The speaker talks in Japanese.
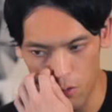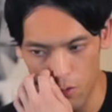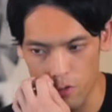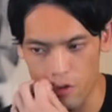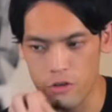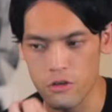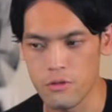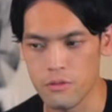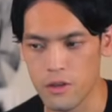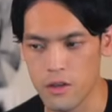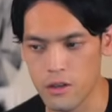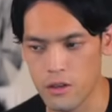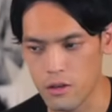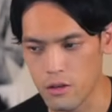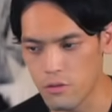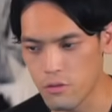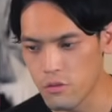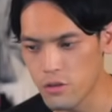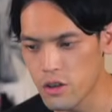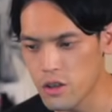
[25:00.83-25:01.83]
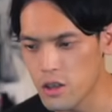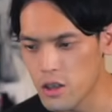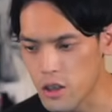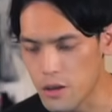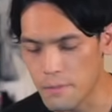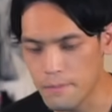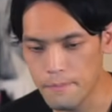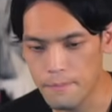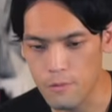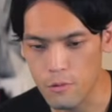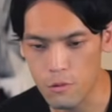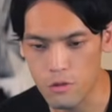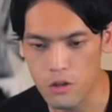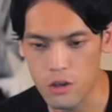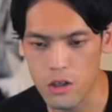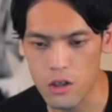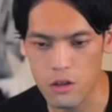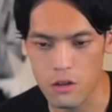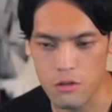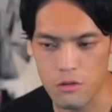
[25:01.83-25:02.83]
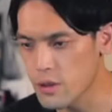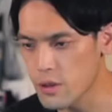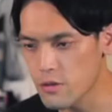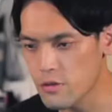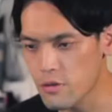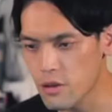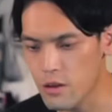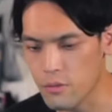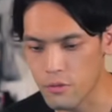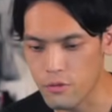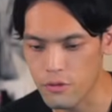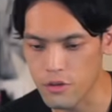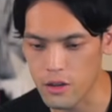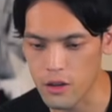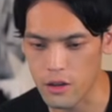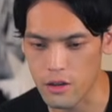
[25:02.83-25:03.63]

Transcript: 構おすすめですね美味しい美味しかった別のタイプ食った